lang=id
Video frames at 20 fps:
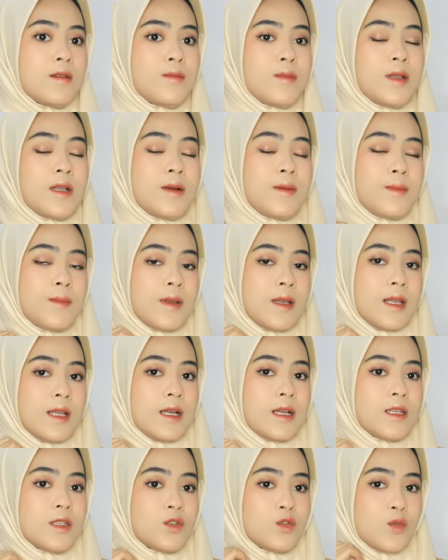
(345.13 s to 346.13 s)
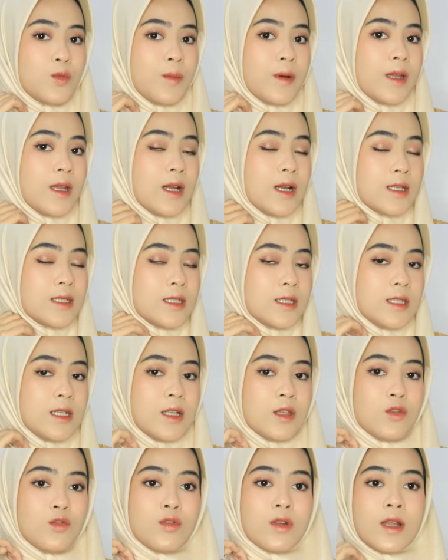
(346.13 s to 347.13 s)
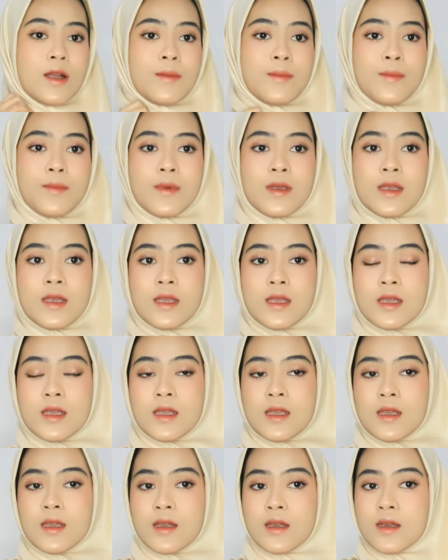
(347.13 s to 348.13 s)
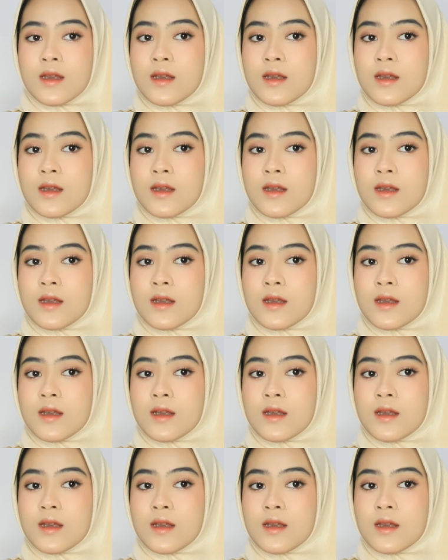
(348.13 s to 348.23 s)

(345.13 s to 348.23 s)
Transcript: pelan-pelan supaya hasilnya tuh rapi.